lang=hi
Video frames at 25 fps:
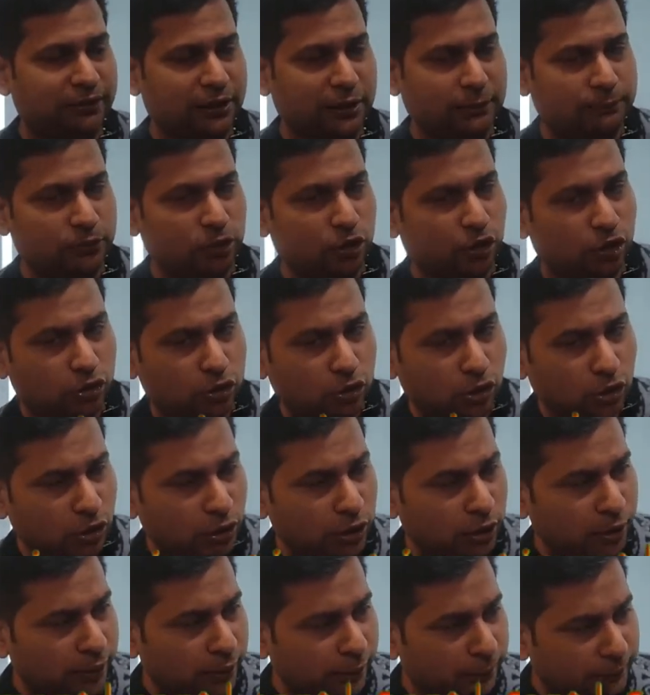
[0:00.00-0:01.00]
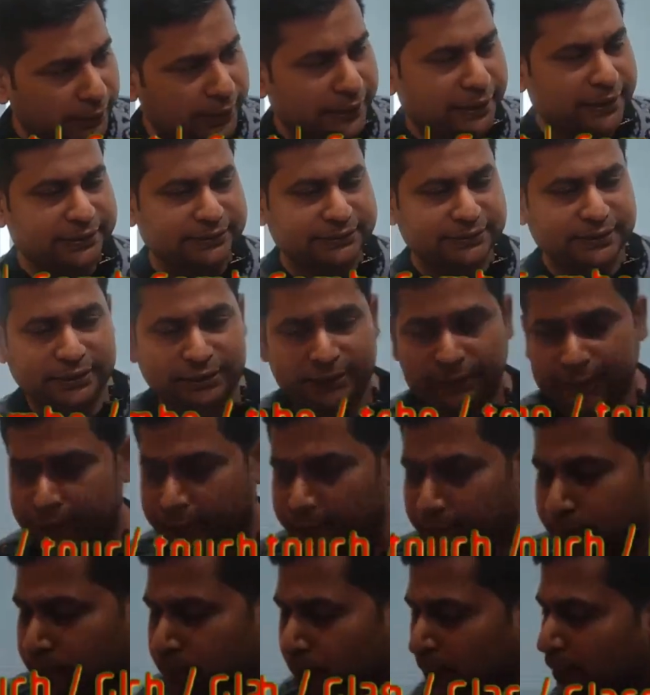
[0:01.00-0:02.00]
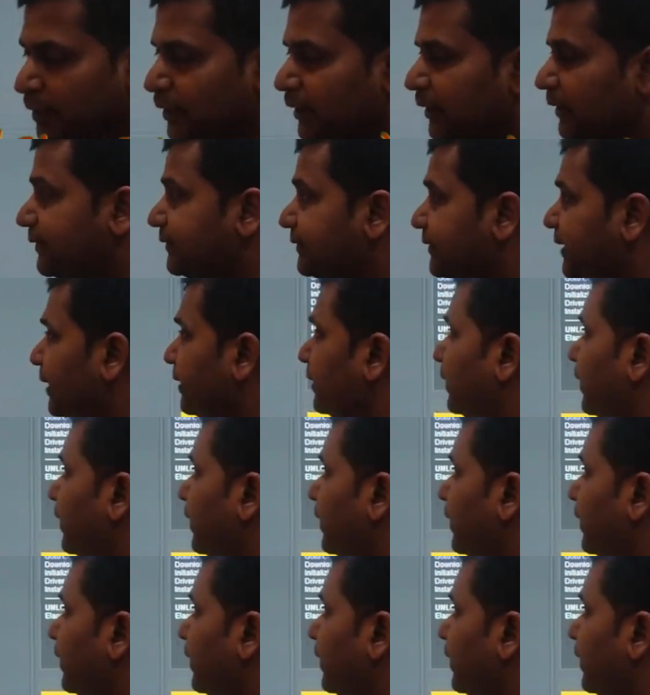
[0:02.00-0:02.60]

एफ लॉक को ब्रेक कर सकते हैं इसके